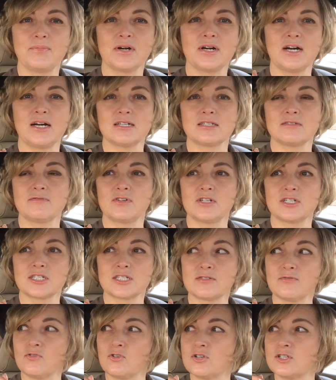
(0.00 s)

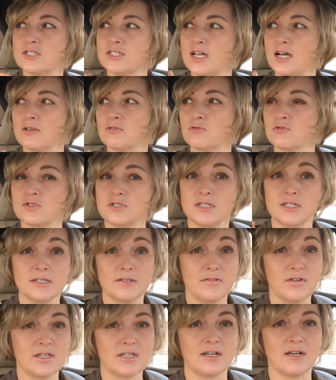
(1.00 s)
показываешь свой статус,
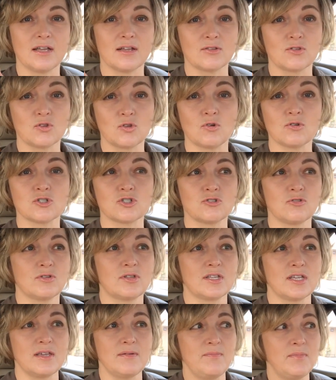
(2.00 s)
действительно то,
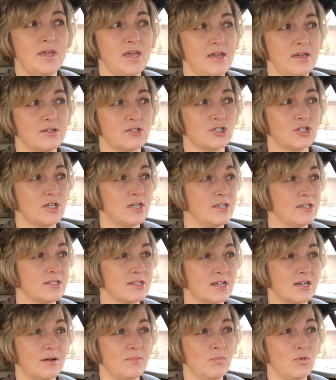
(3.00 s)
что ты имеешь и
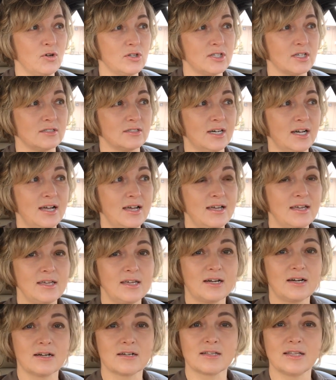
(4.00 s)
заработал,
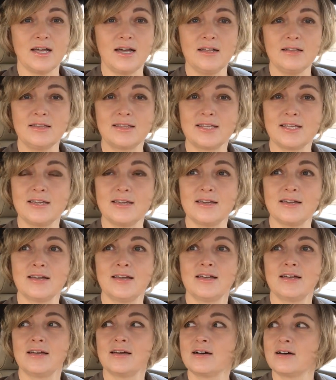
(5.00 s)
и когда ты
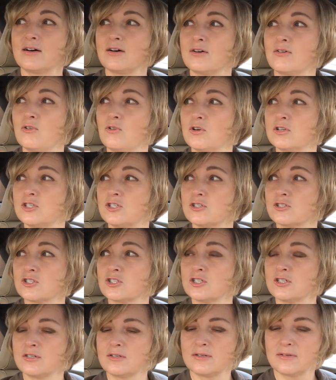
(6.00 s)

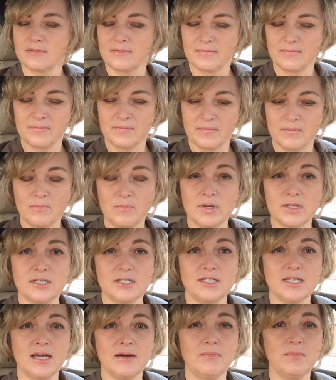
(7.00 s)
хочешь
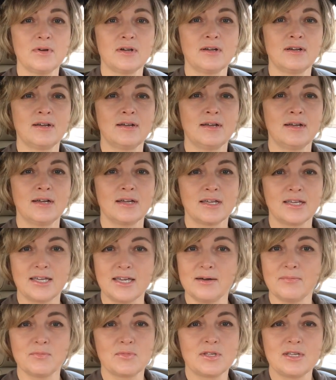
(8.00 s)
быть тем,
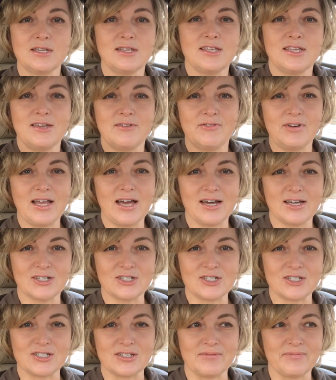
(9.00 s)
кем ты не
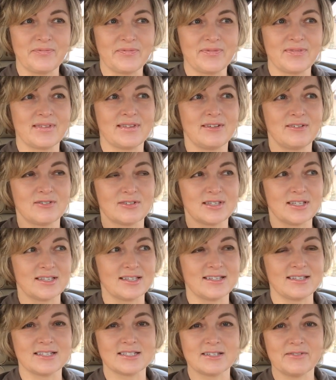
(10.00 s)
являешься. И вот
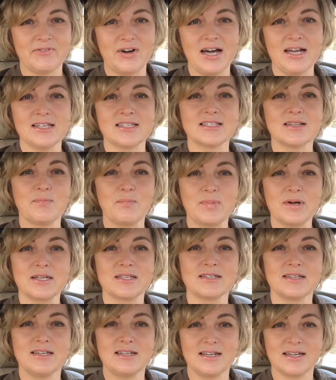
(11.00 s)
это называется
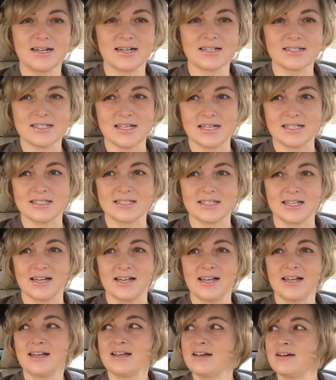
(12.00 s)
быть или
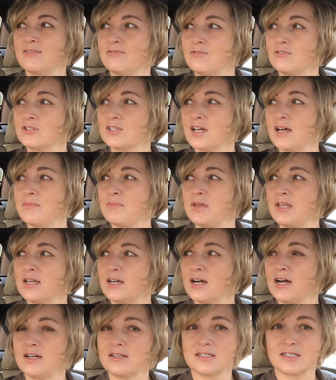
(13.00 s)
казаться. Вот
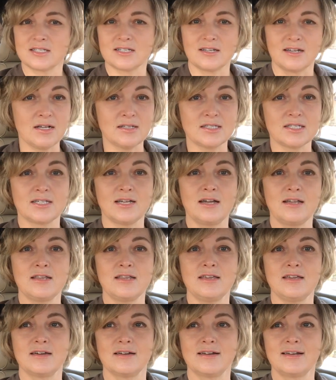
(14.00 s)
американцы, американцы
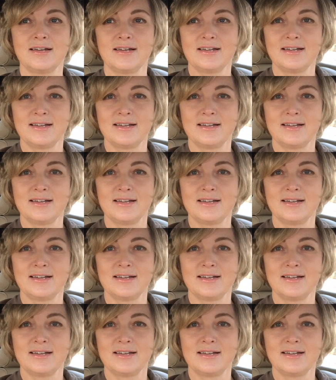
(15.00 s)
они